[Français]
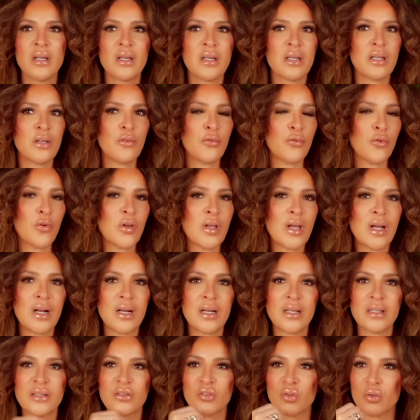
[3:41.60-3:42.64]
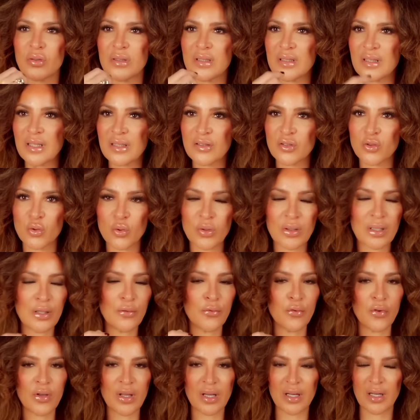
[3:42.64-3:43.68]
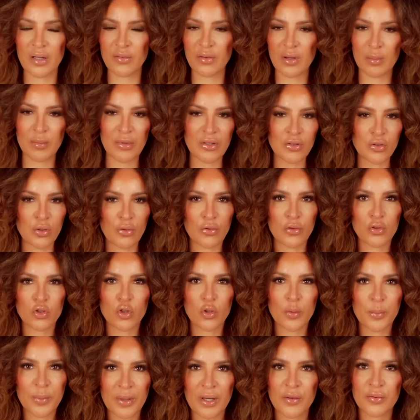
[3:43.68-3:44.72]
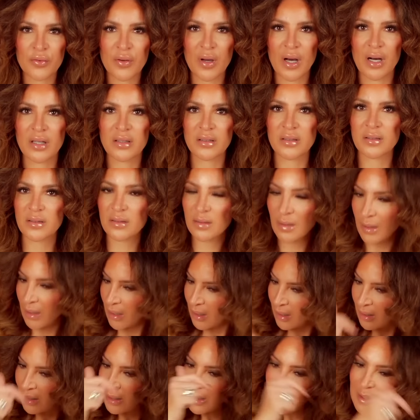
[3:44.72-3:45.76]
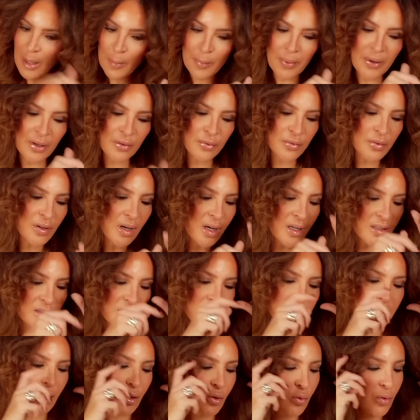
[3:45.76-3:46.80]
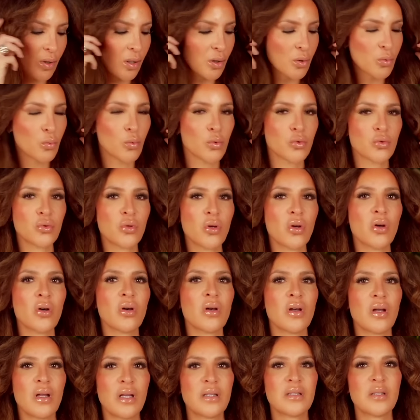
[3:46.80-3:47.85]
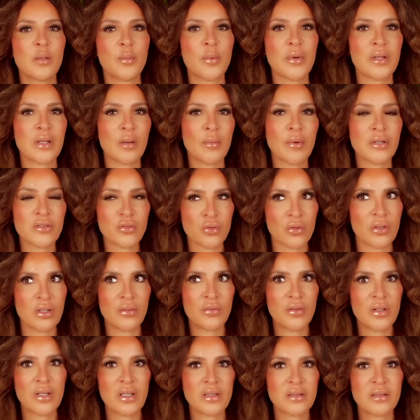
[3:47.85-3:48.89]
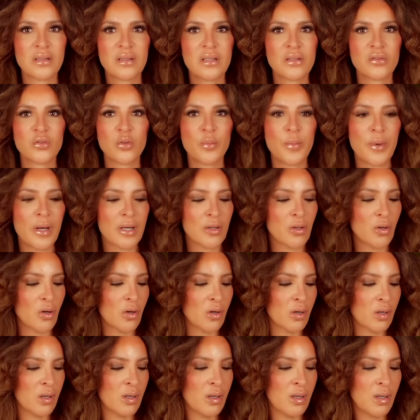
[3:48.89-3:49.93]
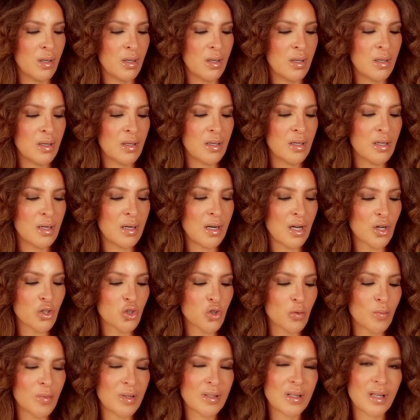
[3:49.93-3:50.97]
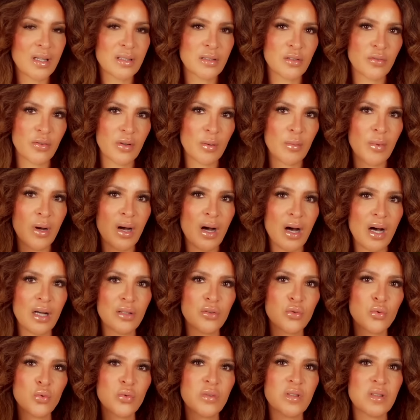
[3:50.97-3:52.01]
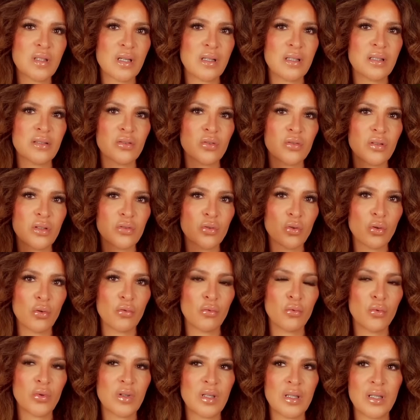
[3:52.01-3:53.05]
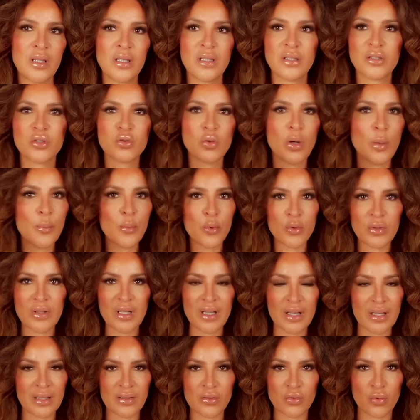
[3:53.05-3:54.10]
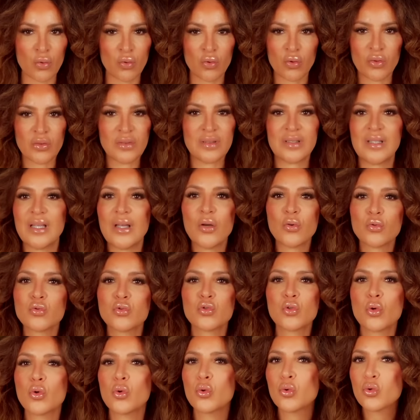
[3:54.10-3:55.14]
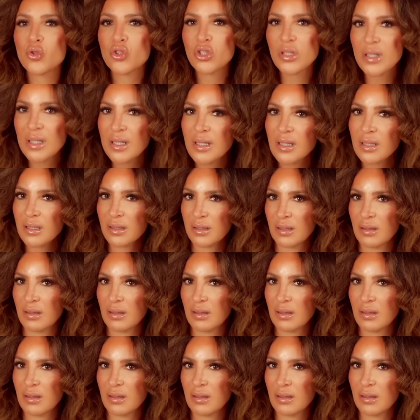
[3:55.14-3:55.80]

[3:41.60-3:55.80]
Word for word: il faut y aller sur les textures, il faut y aller vraiment sur votre préférence. La préférence d'Aru Rue Wonder, indépendamment de son efficacité supérieure, là je m'adresse vraiment à toutes celles et ceux d'entre vous qui, soit pour des raisons déontologiques,